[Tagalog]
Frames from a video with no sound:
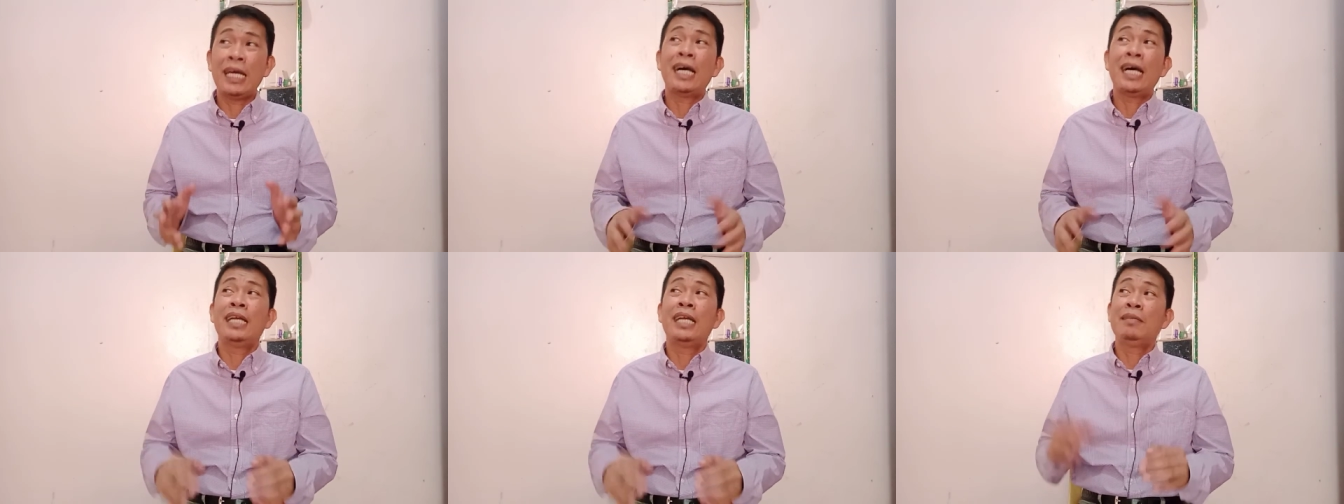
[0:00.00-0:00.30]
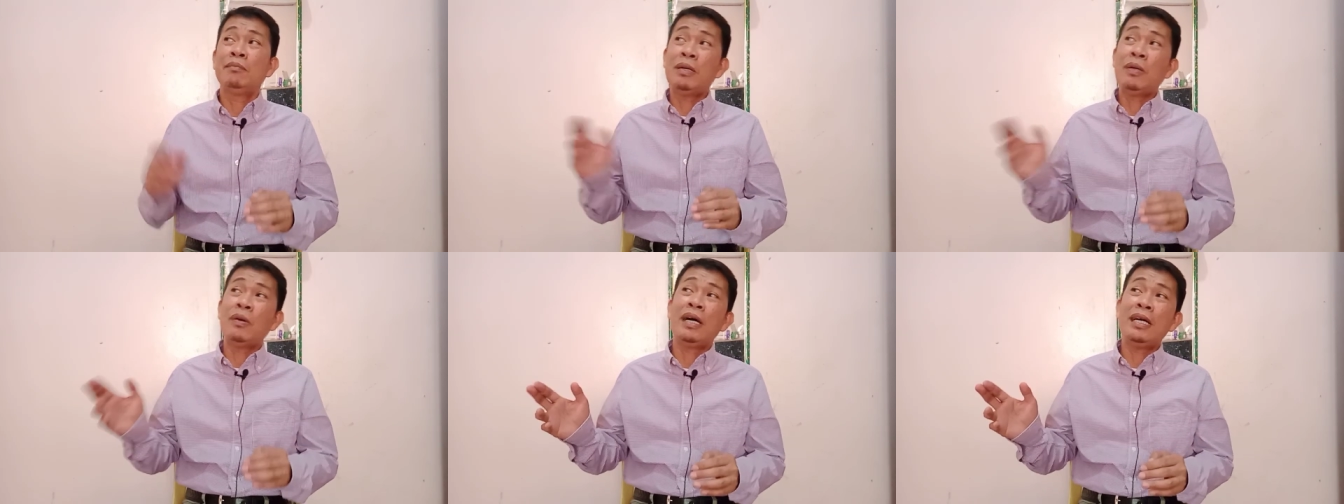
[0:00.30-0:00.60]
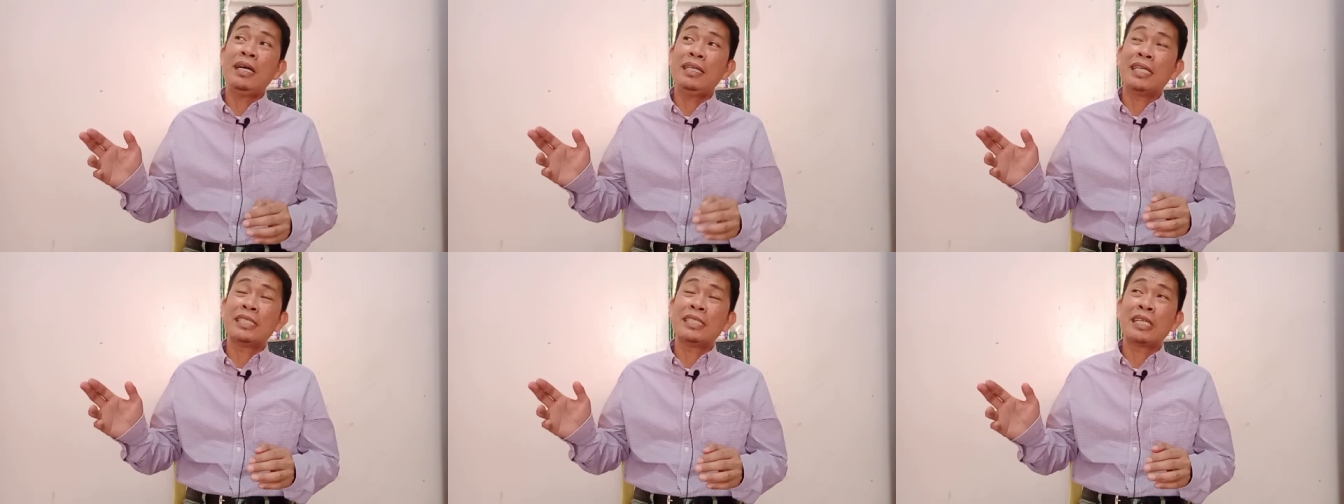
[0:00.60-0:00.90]
Kaya
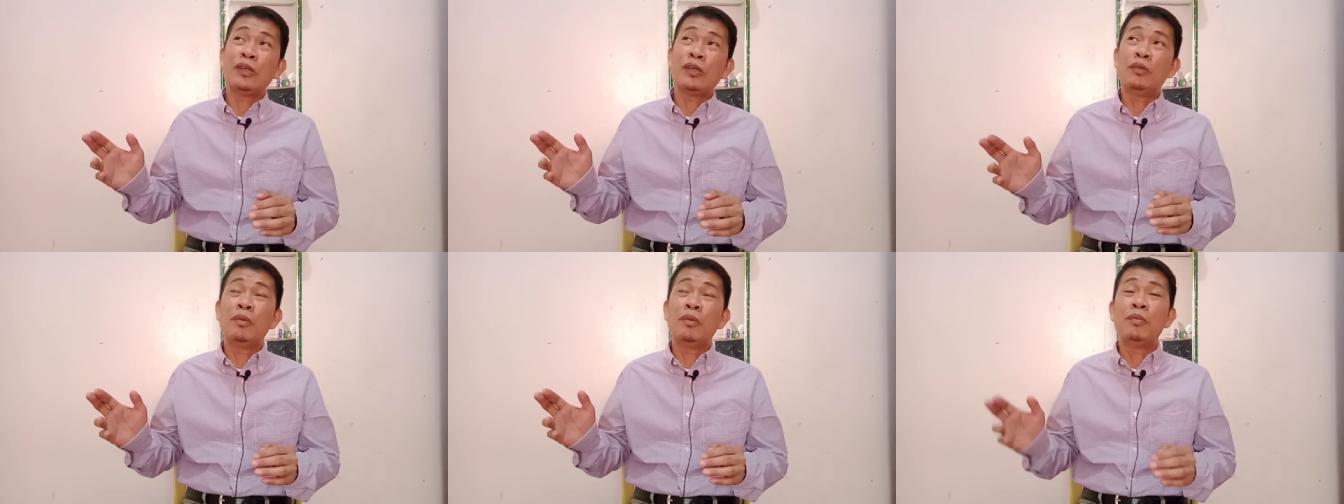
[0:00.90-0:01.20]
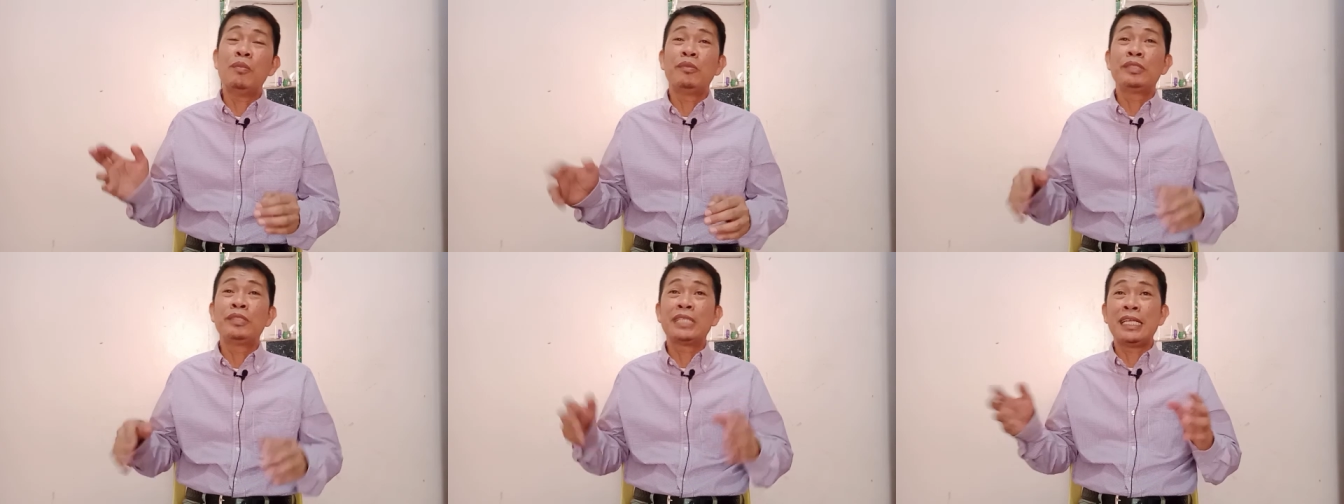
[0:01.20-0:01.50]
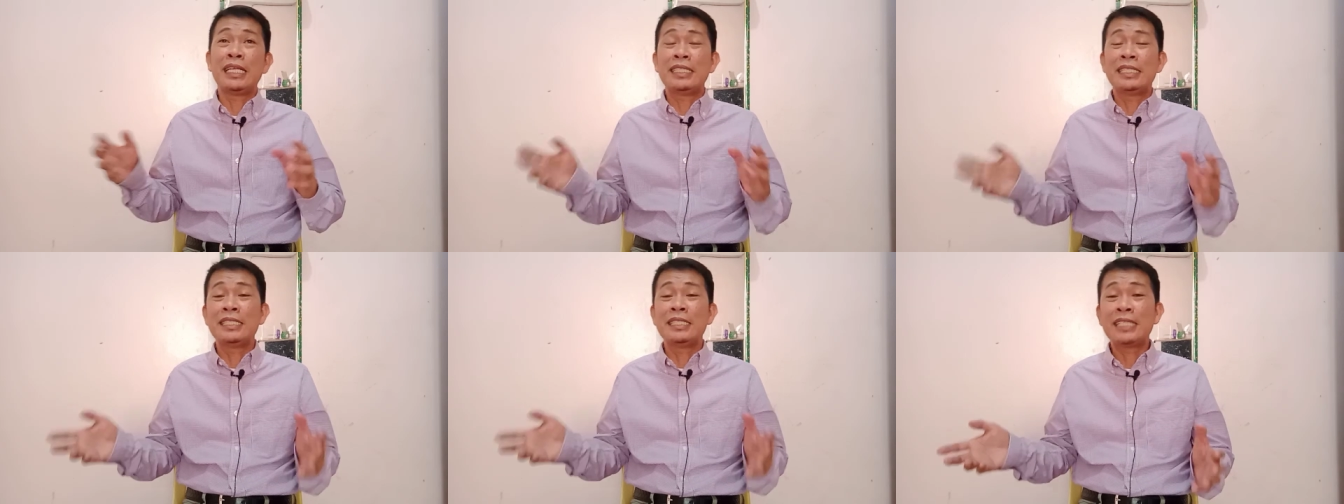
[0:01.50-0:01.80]
halimbawa, nasa lubong mo
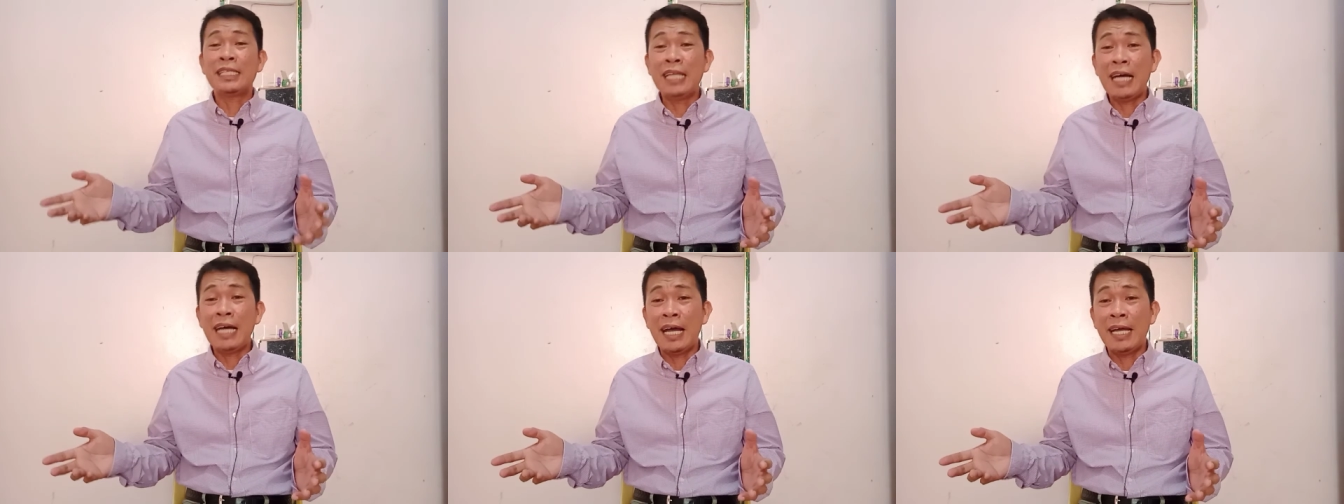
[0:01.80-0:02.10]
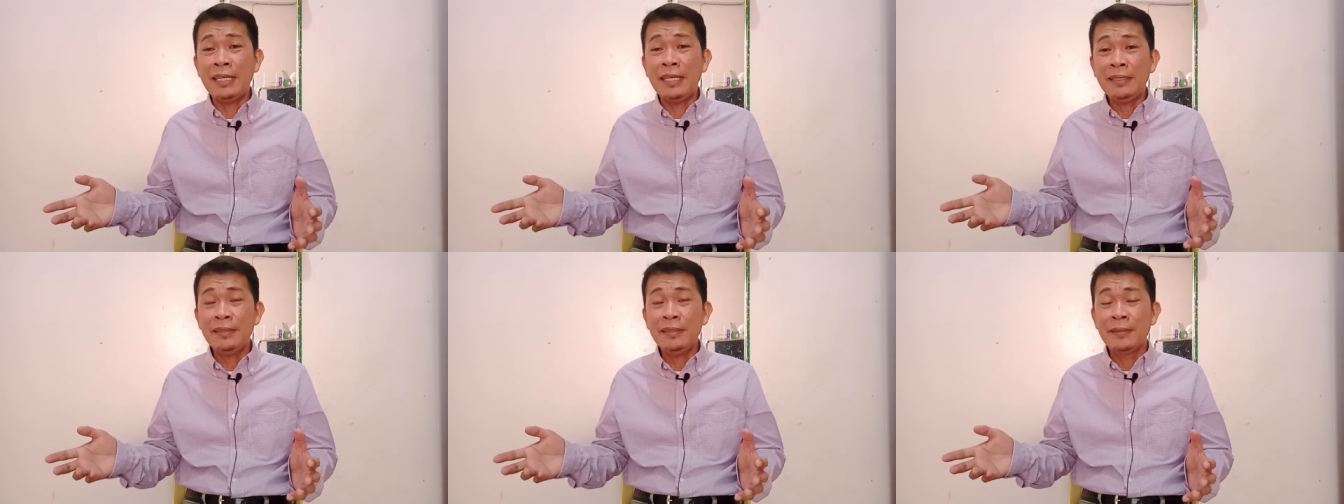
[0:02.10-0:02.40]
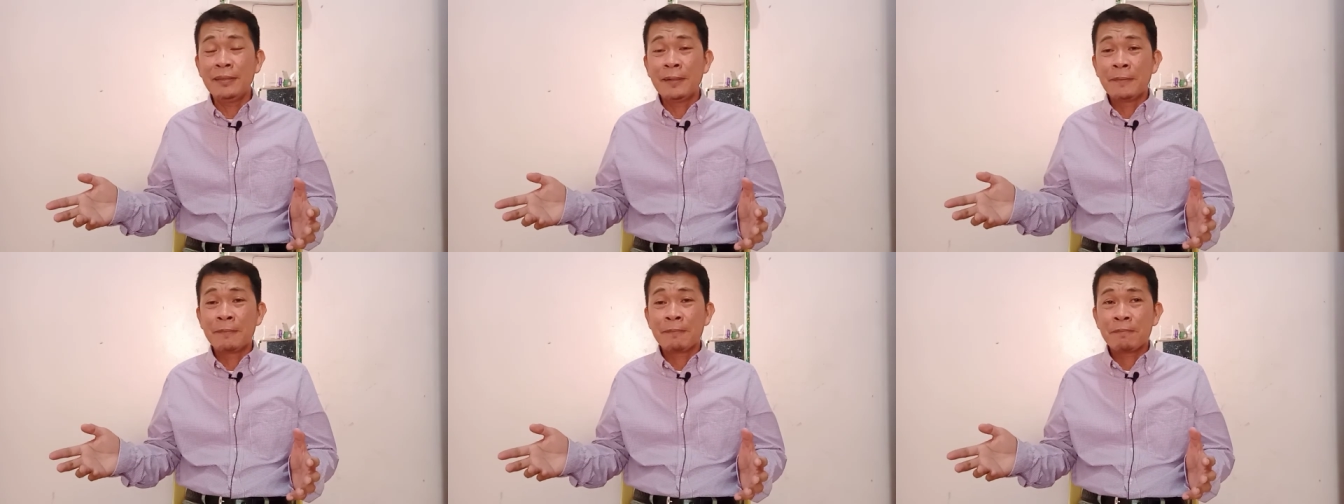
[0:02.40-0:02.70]
sila dyan sa daan,